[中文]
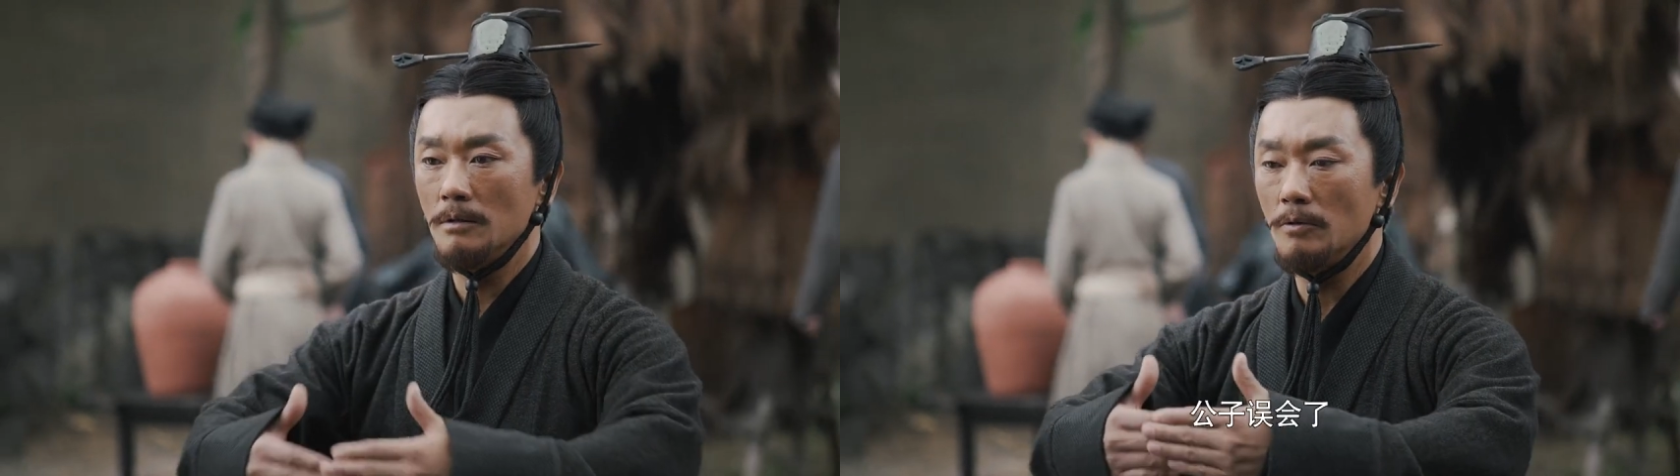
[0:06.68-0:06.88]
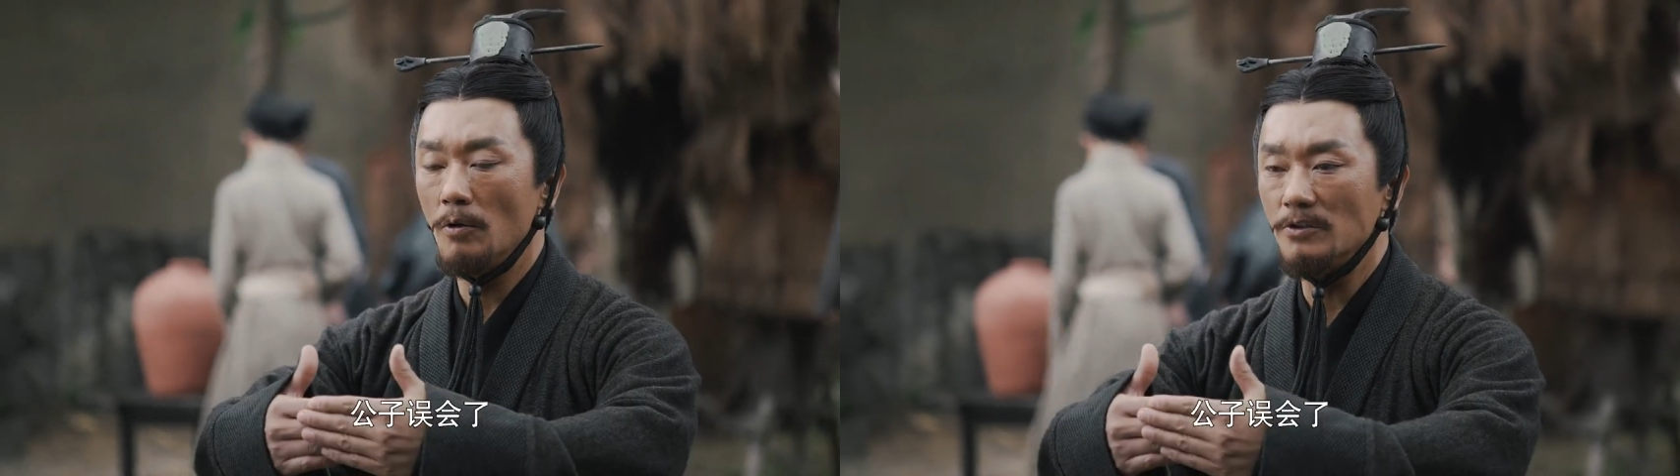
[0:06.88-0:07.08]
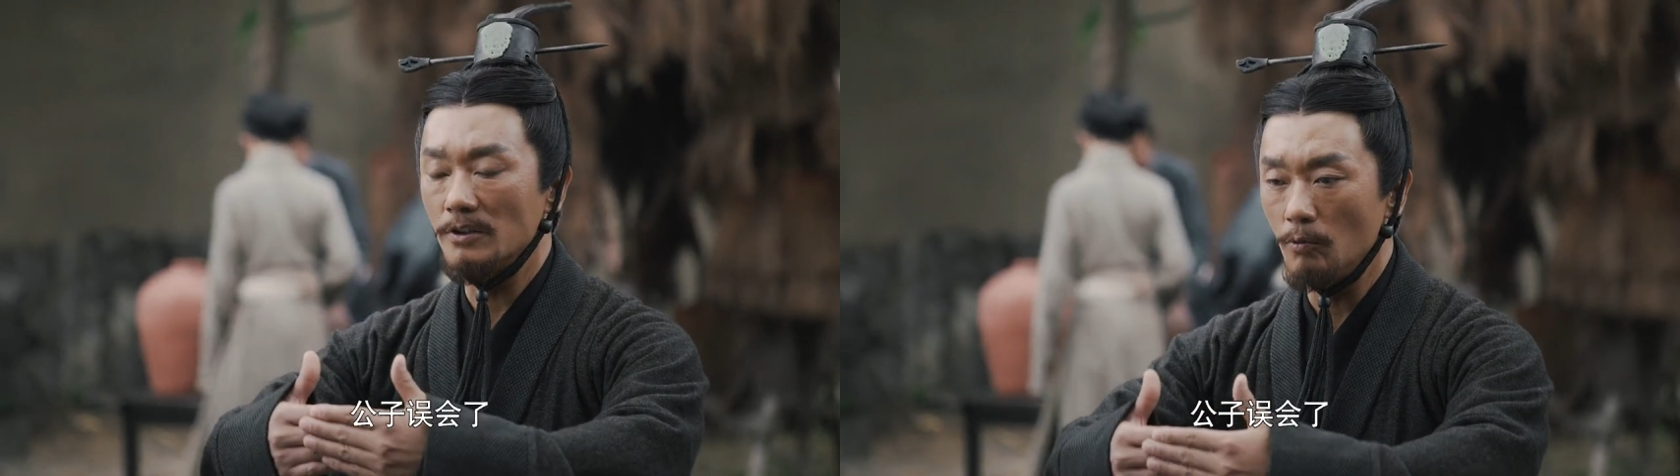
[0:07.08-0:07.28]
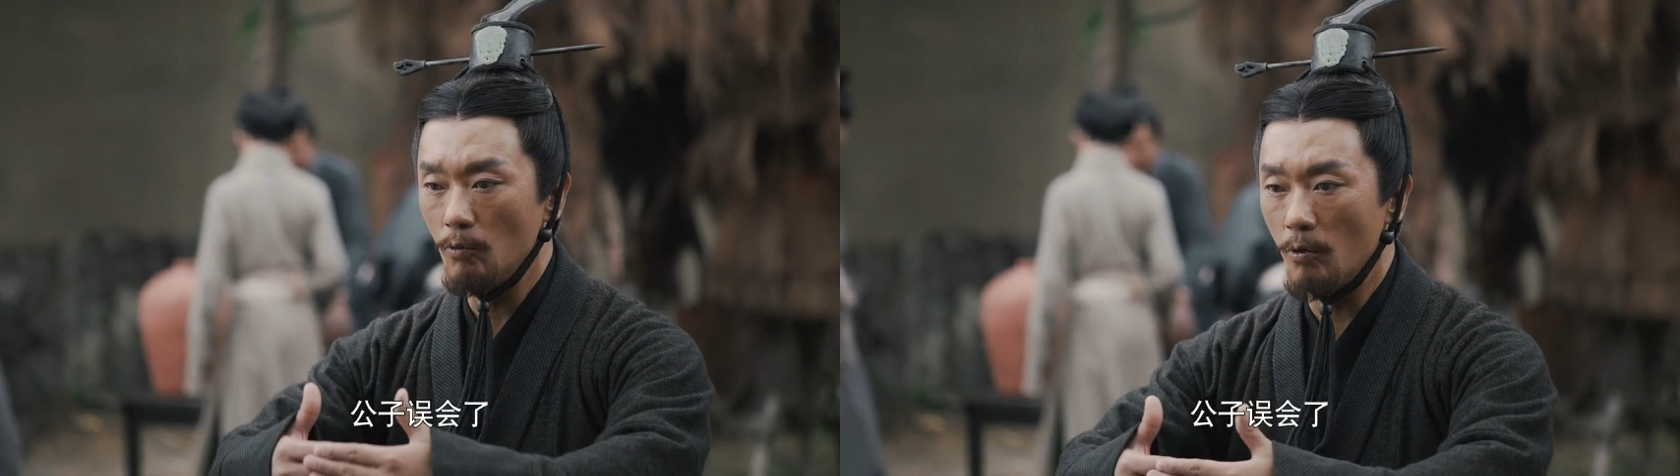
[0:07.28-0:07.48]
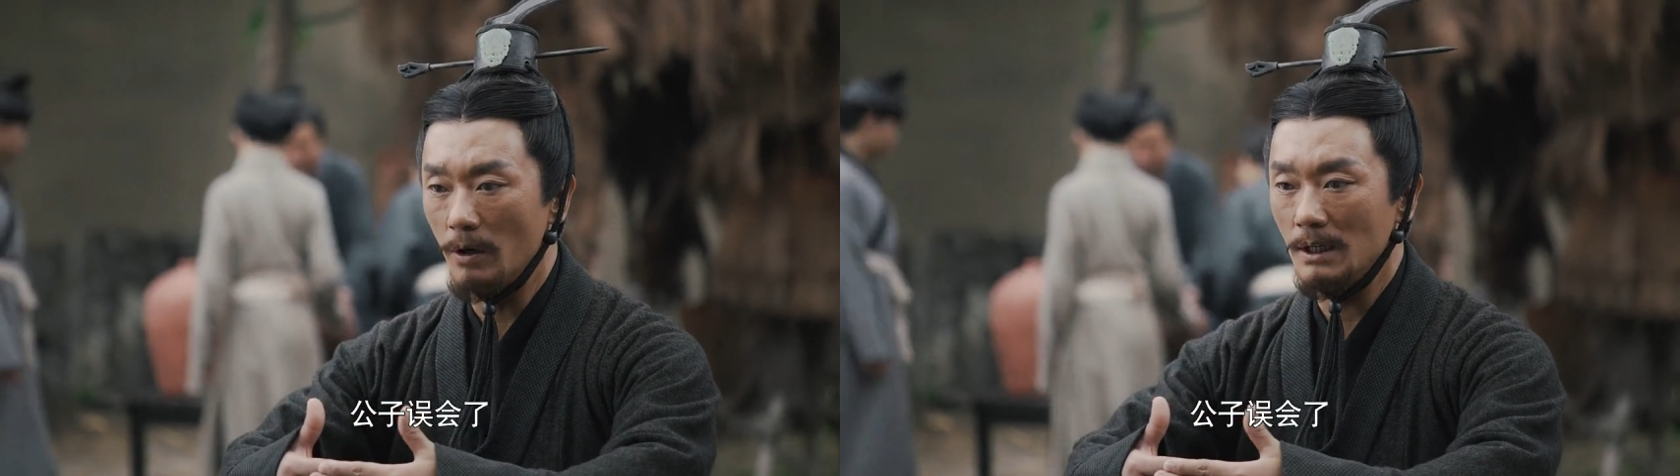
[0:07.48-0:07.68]
公子
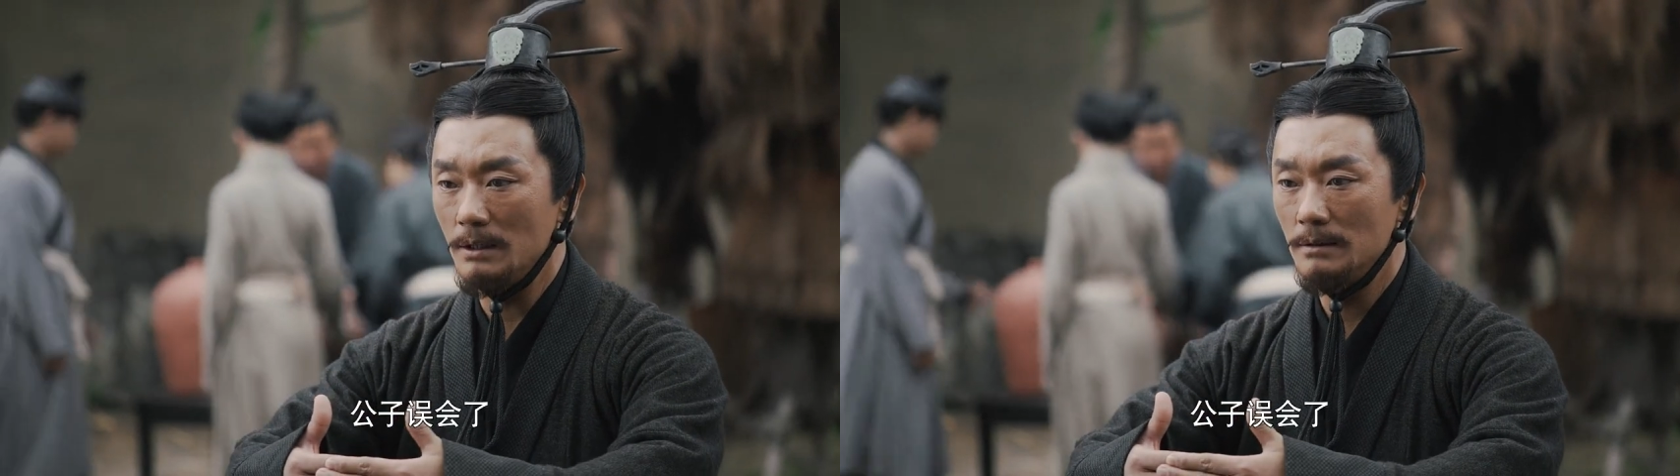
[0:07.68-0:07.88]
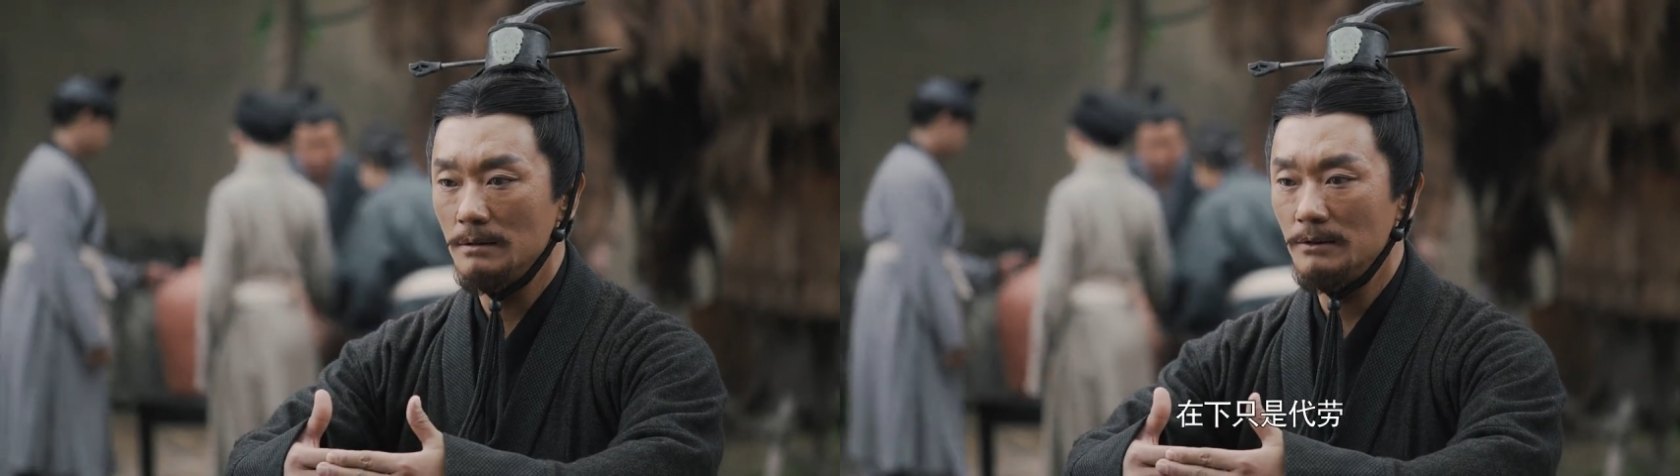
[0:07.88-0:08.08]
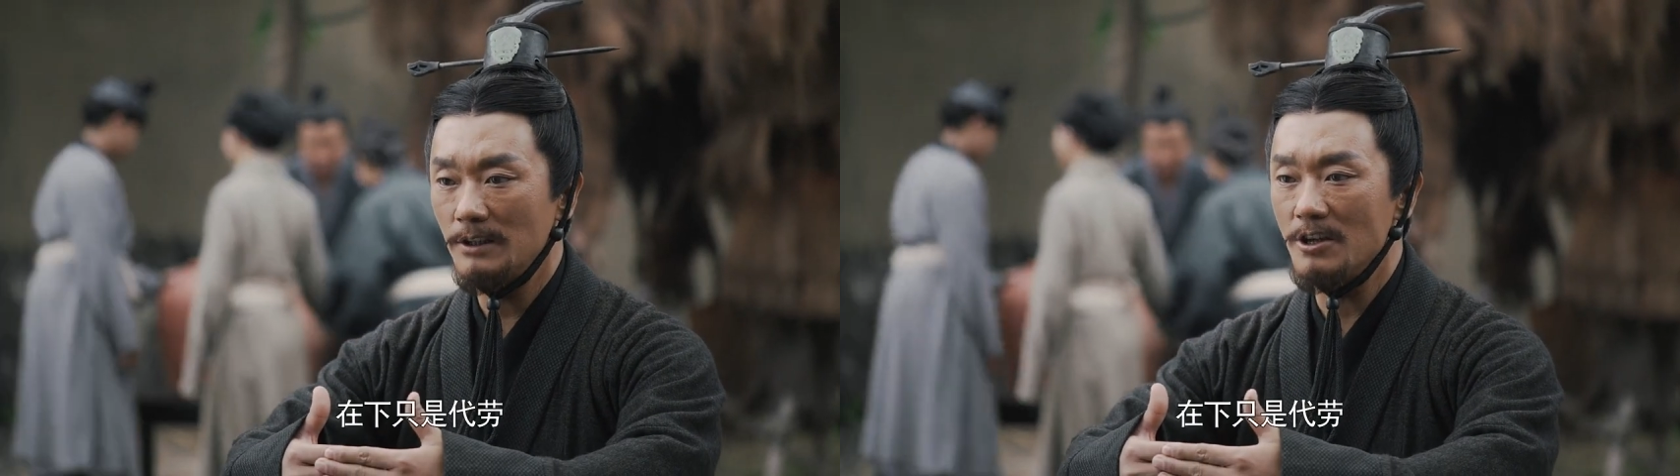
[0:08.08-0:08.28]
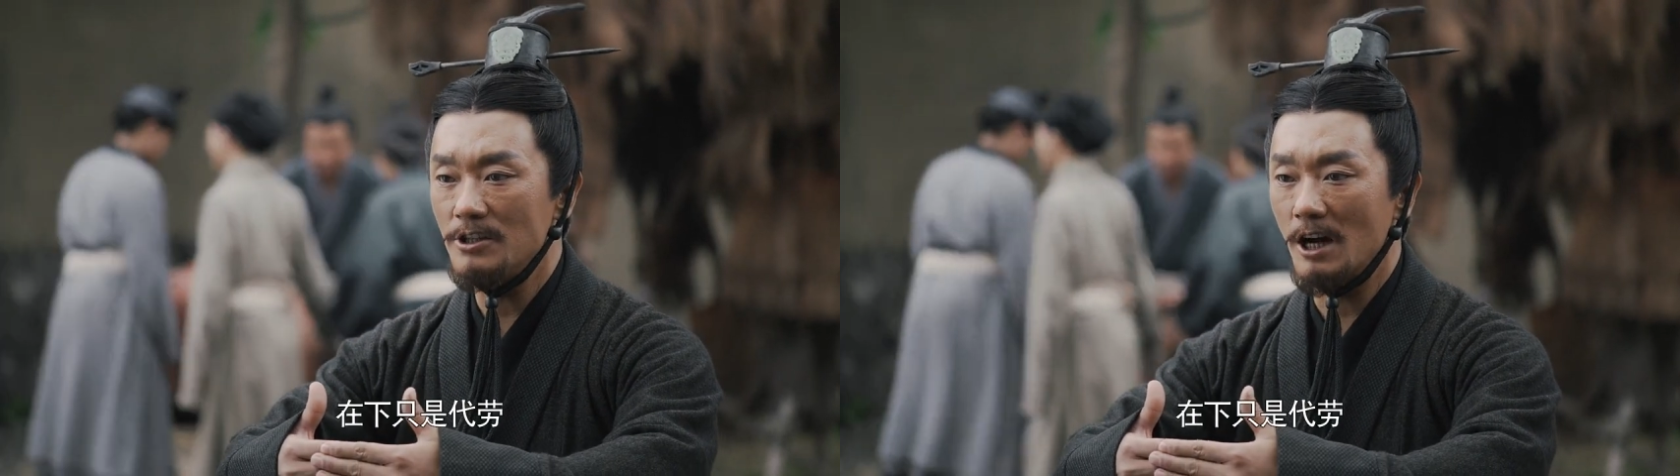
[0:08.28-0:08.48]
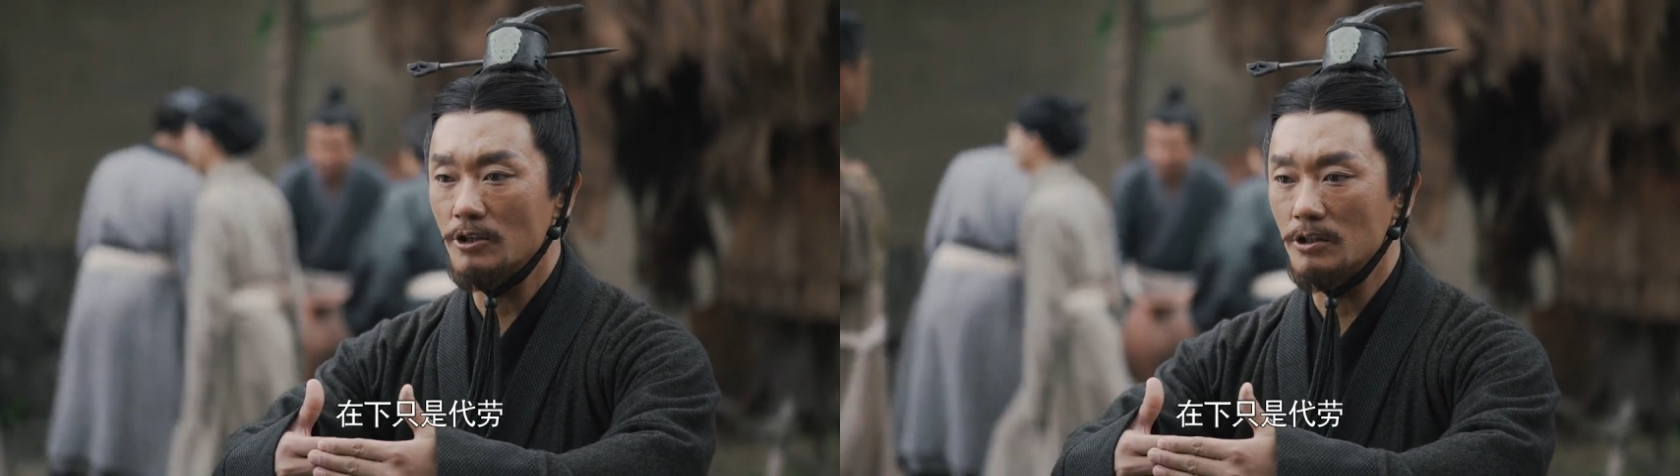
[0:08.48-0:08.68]
误会了，在
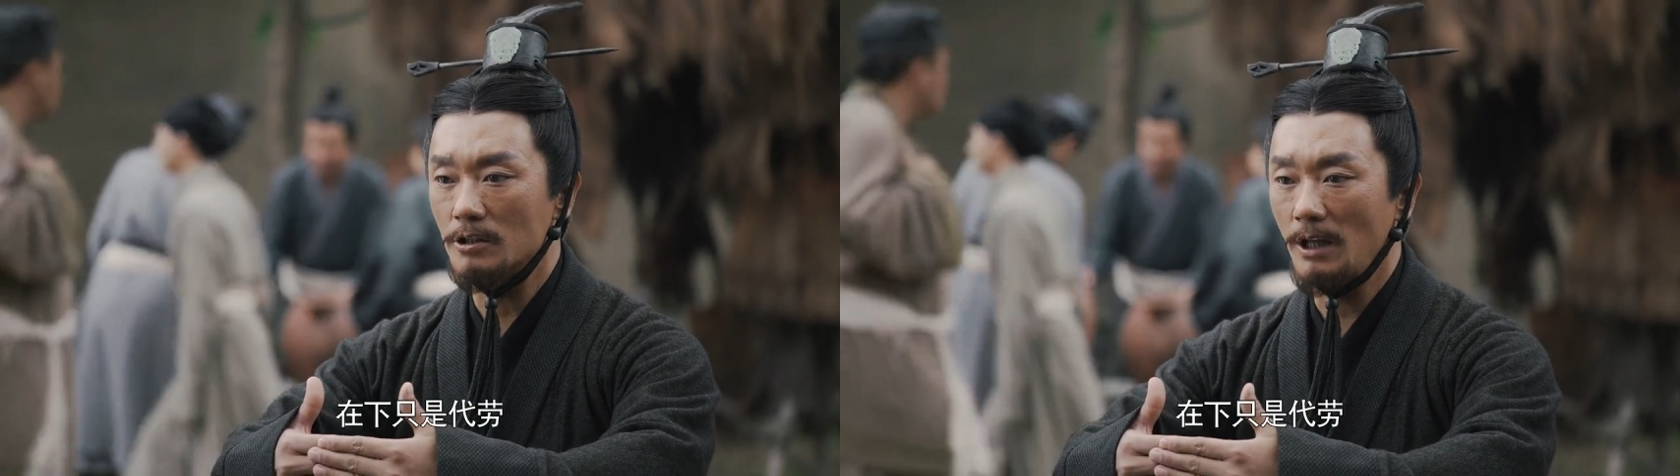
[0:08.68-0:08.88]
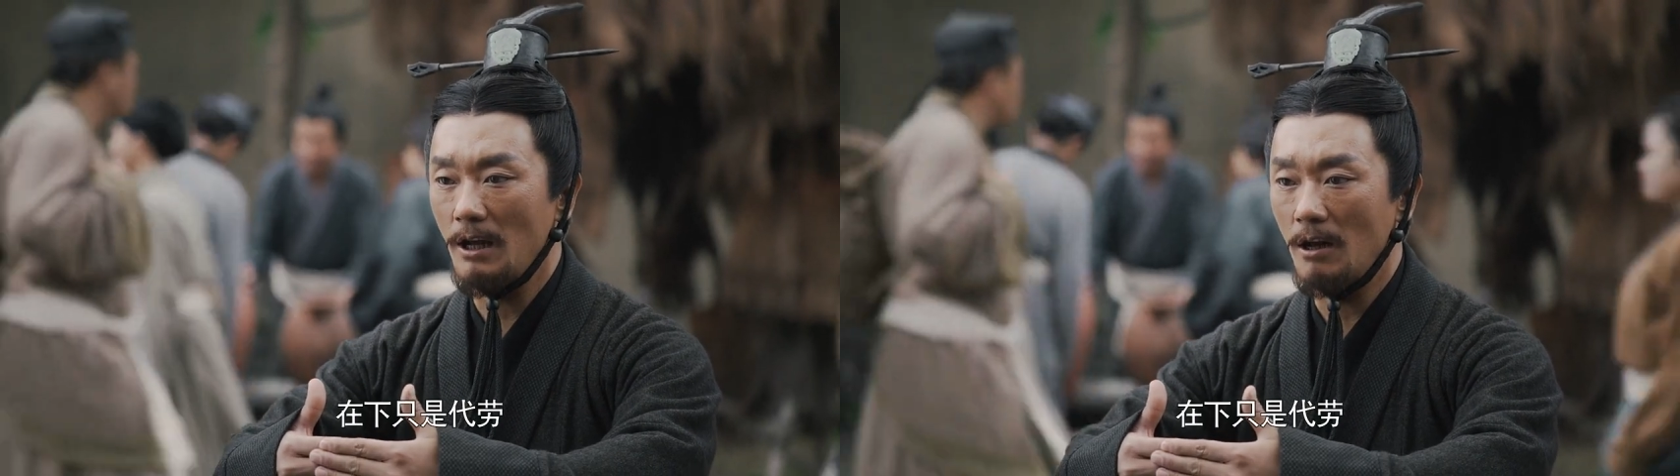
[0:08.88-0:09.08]
下只是代